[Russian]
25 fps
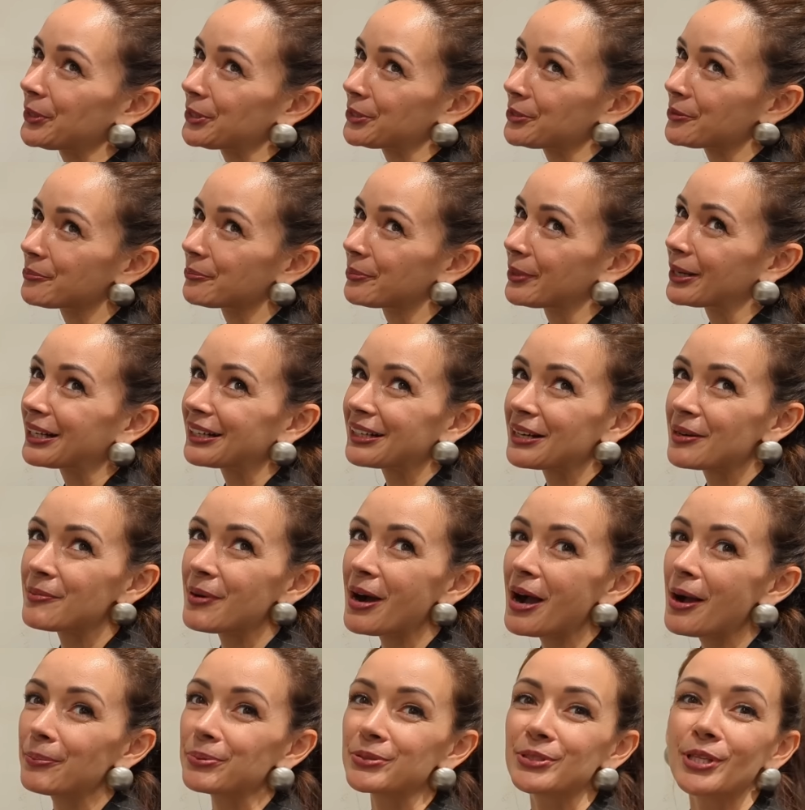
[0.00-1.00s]
причем
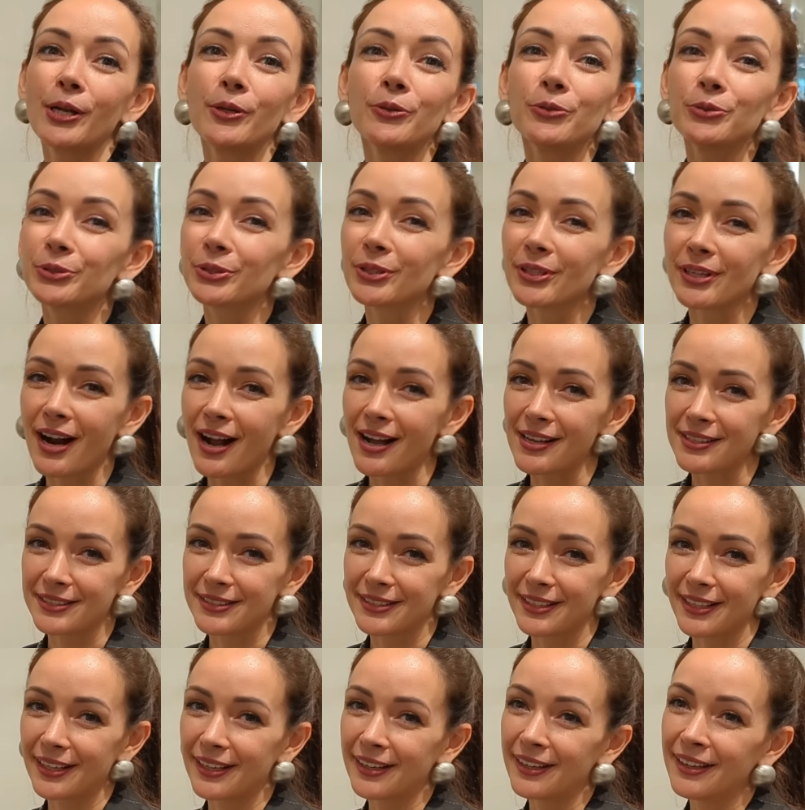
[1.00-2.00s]
бахрома абсолютно
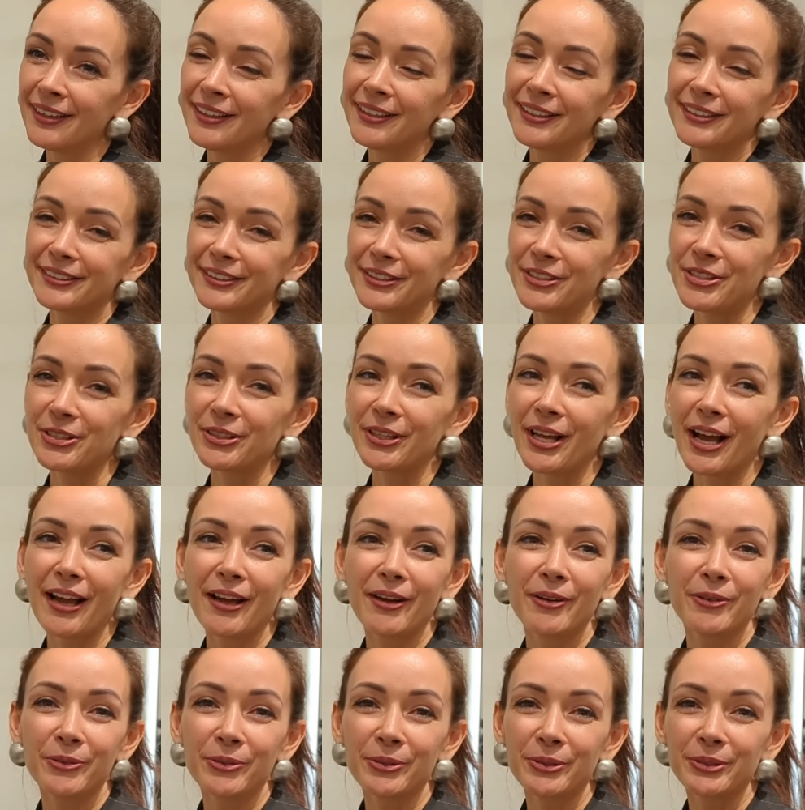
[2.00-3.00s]
разная,
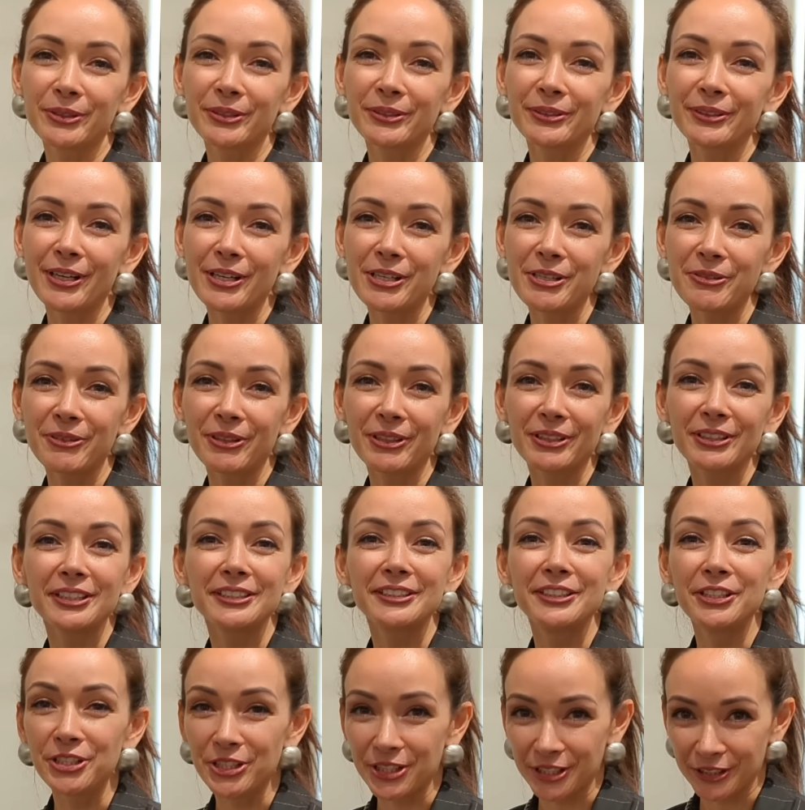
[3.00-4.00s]
начиная от нашего
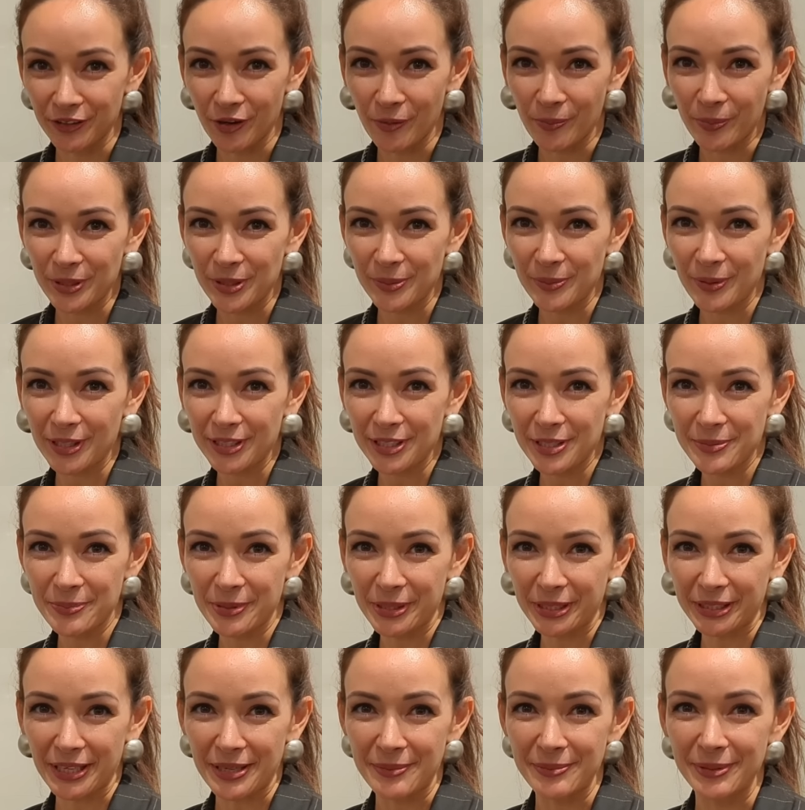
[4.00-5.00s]
классического понимания
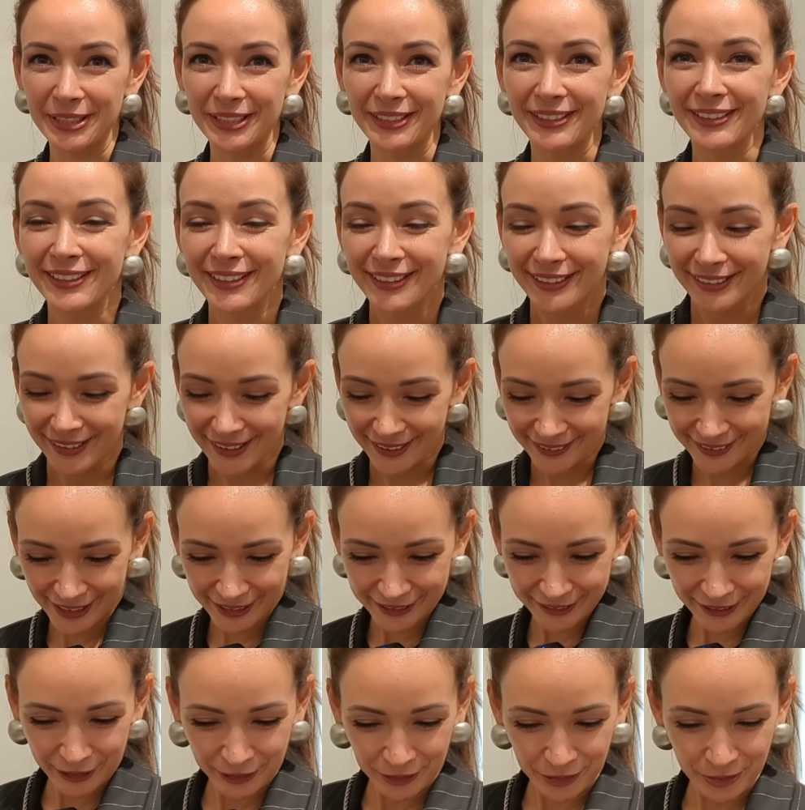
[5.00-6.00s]
бахромы, да,
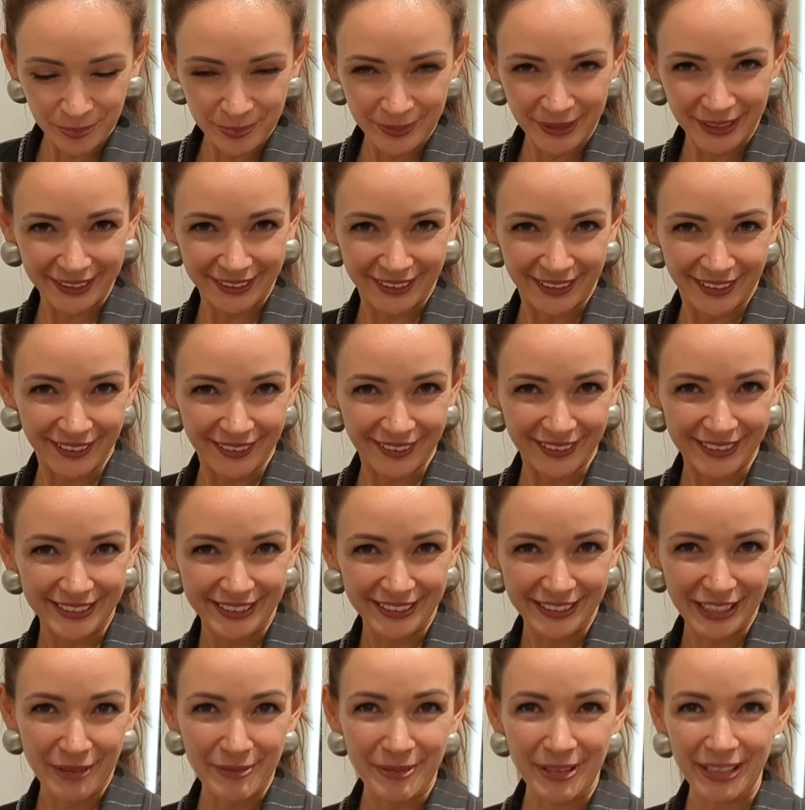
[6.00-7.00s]
как на юбках для
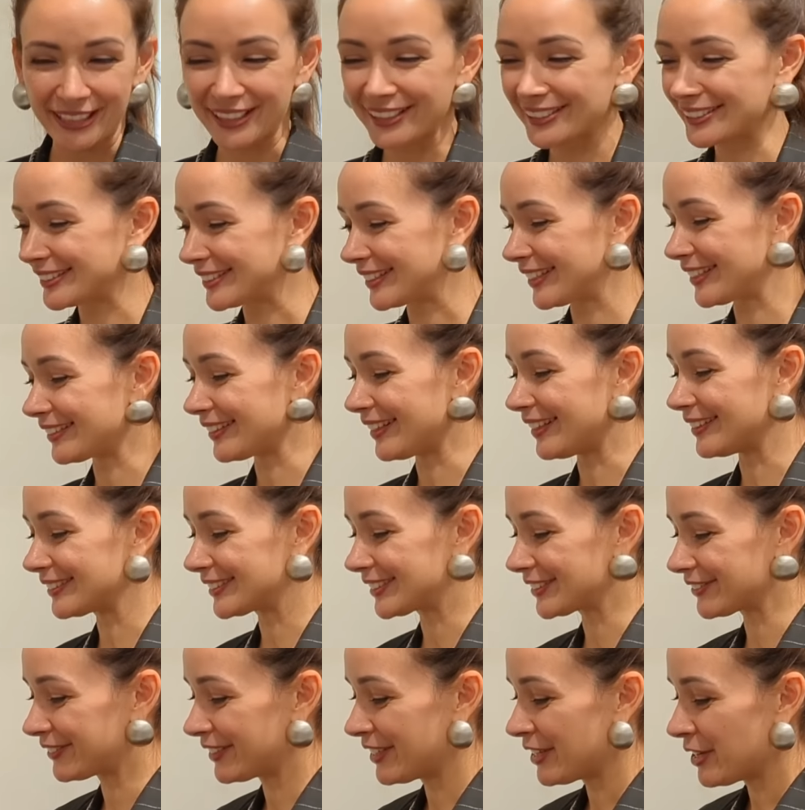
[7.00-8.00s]
латиноамериканских
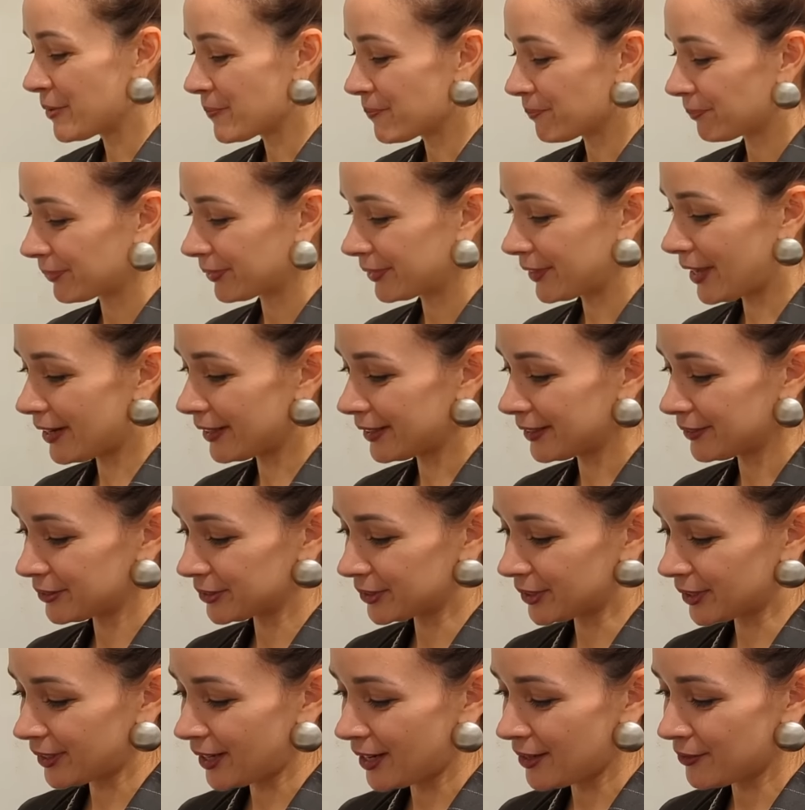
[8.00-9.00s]
танцев, так и
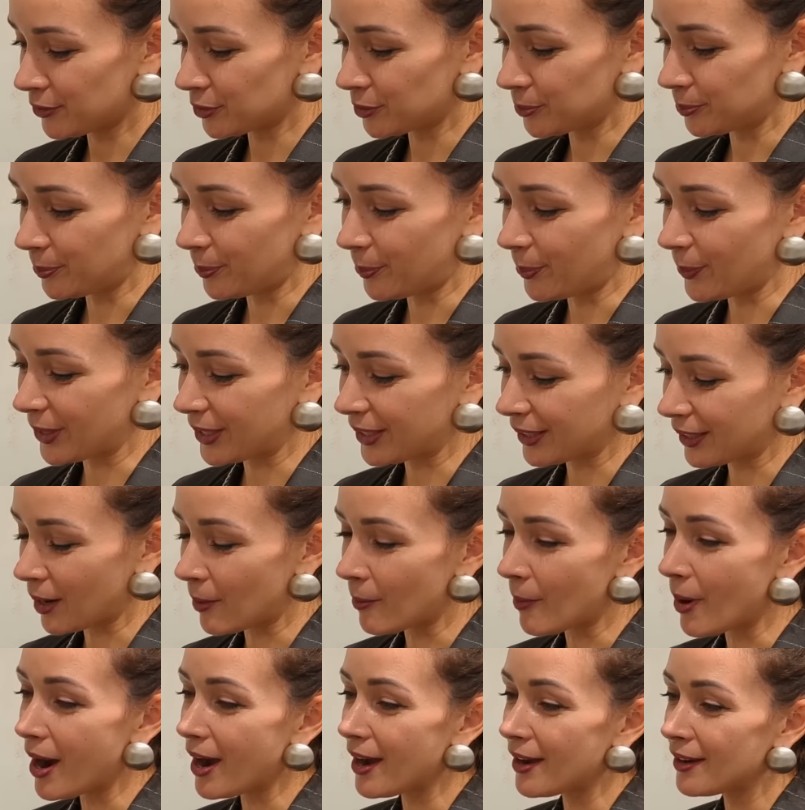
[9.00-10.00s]
вот такая вот
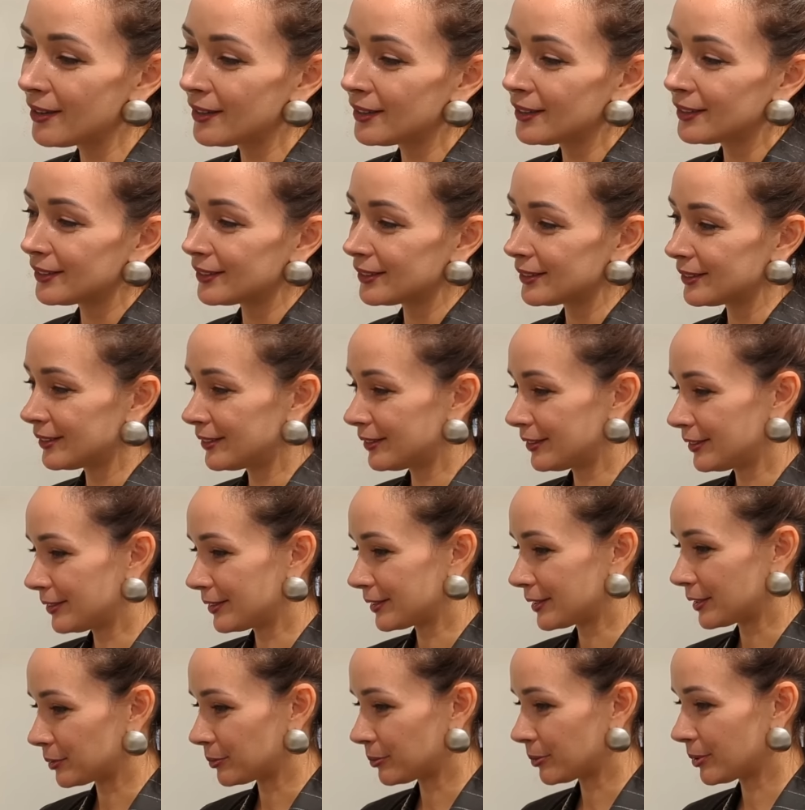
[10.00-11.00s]
бахрома,
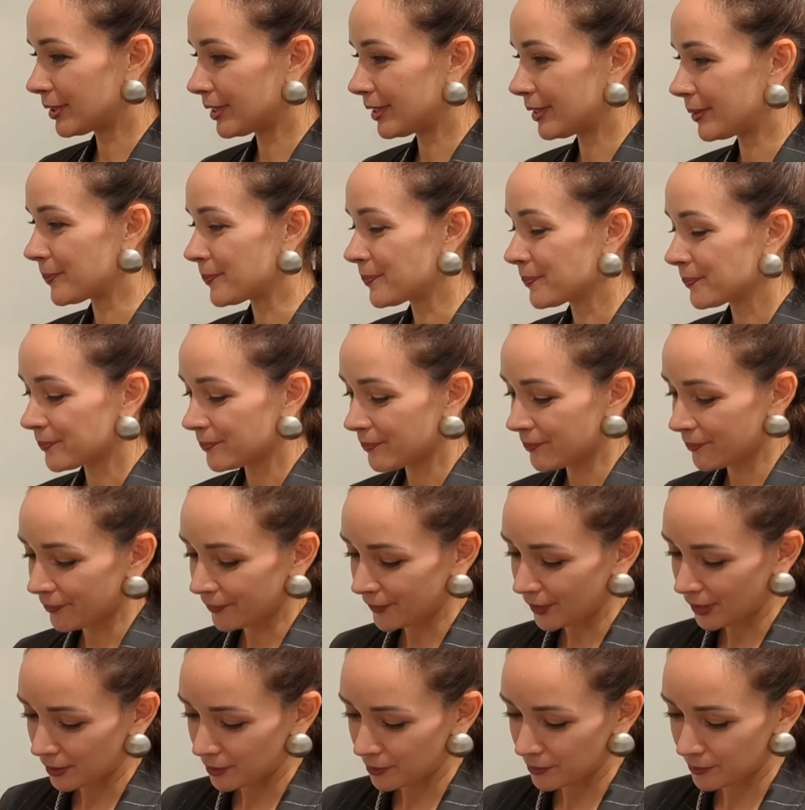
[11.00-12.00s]
э, которая
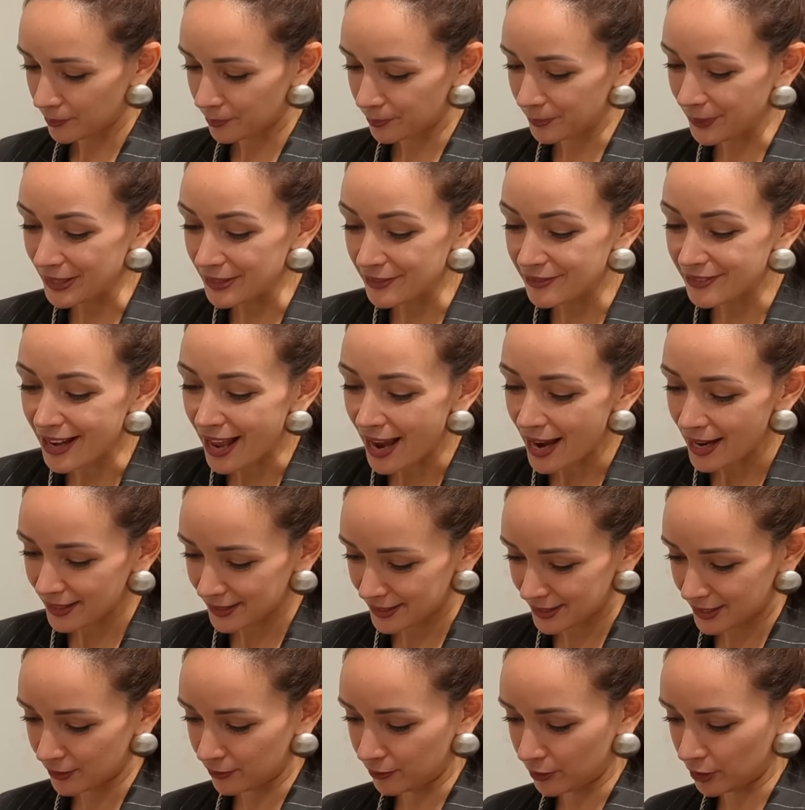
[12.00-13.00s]

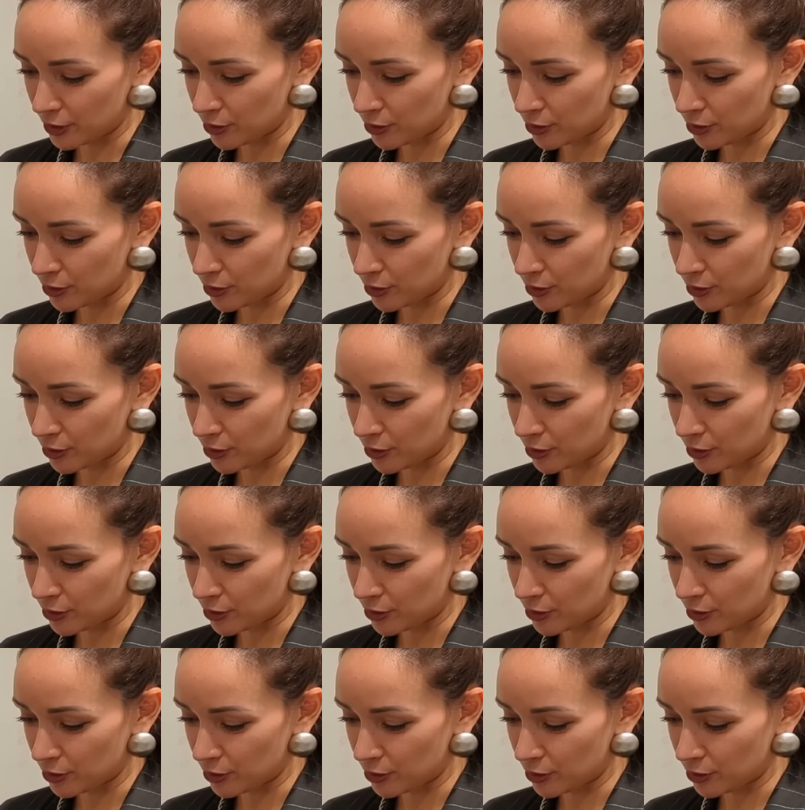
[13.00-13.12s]
появляется в